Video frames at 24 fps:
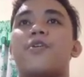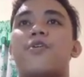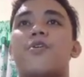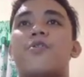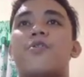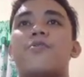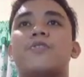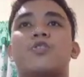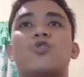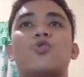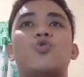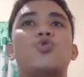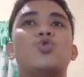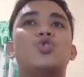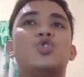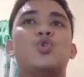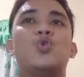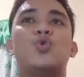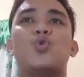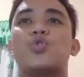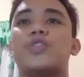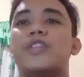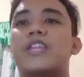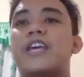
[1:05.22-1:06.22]
ko.
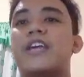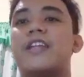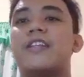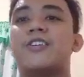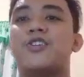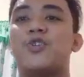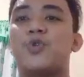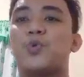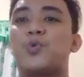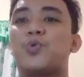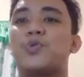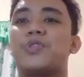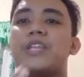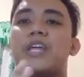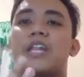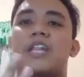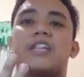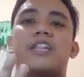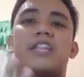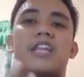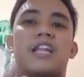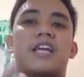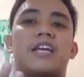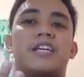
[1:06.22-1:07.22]
Shooting shooter
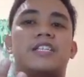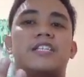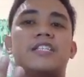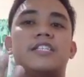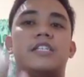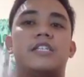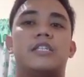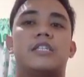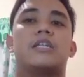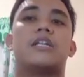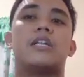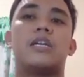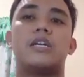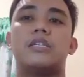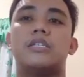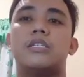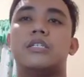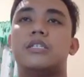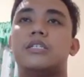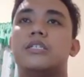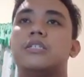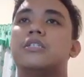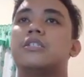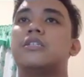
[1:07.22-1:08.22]
talaga siya sa
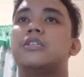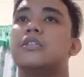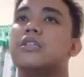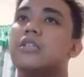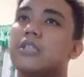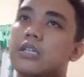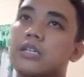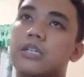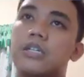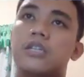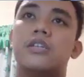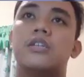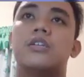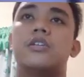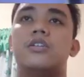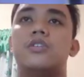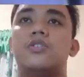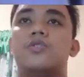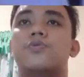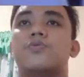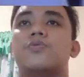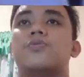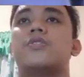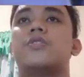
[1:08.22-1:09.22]
3. Bong
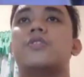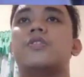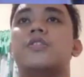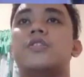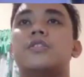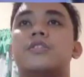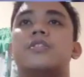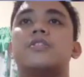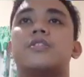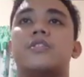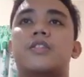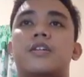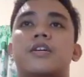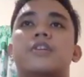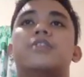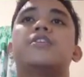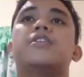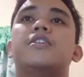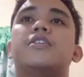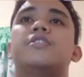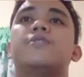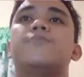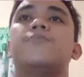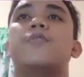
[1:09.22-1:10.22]
Ramos so, sa
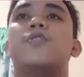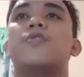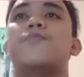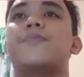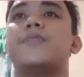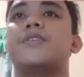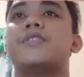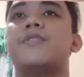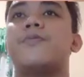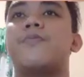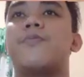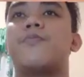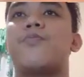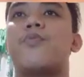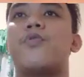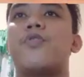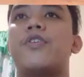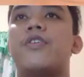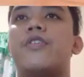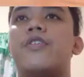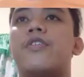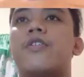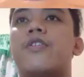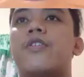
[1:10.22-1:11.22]
stress, malapit siya mong
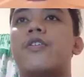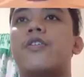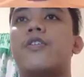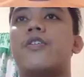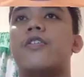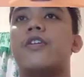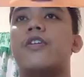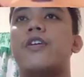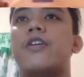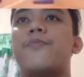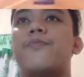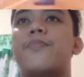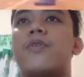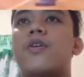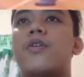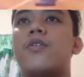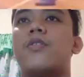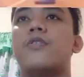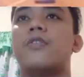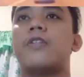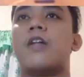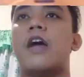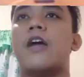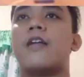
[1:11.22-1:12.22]
point guard eh ba,
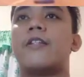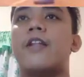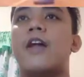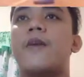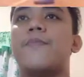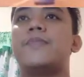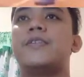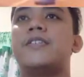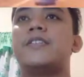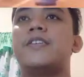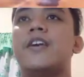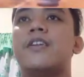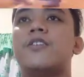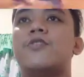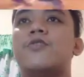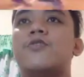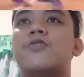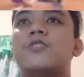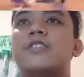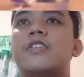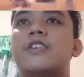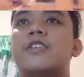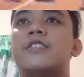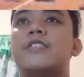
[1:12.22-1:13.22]
at abis yan oh,
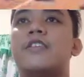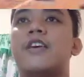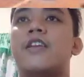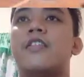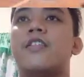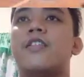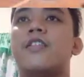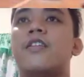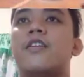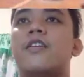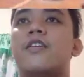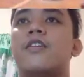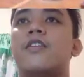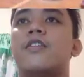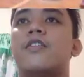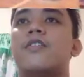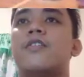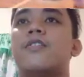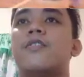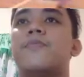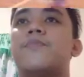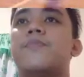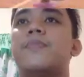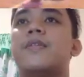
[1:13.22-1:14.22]
sinset
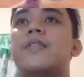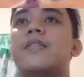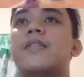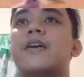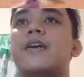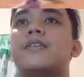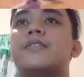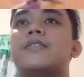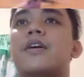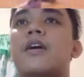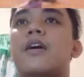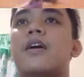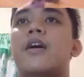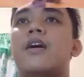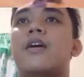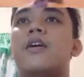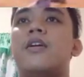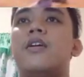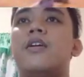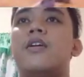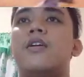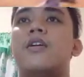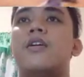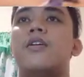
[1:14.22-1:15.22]

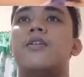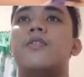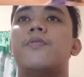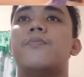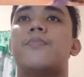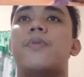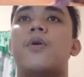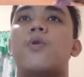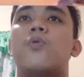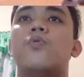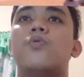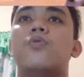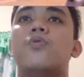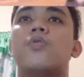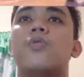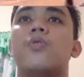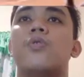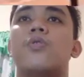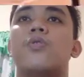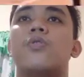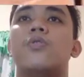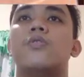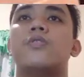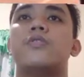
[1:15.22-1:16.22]
inasakay
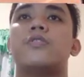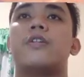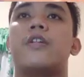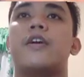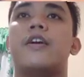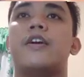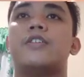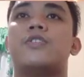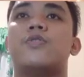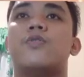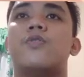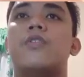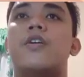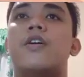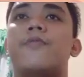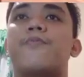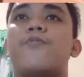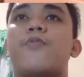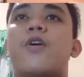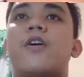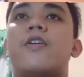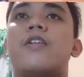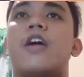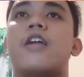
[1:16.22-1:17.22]
paundo Tres ulit
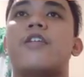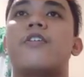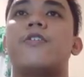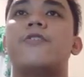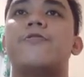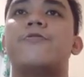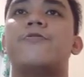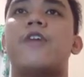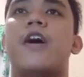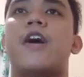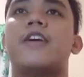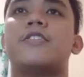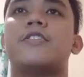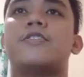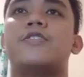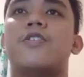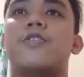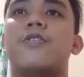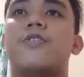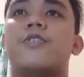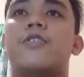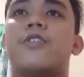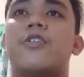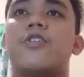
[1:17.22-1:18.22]
for another
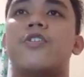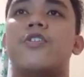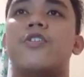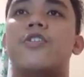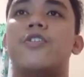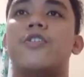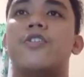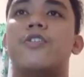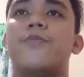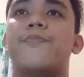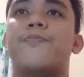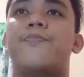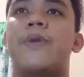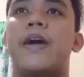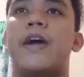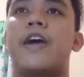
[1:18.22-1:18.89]
Jackson 3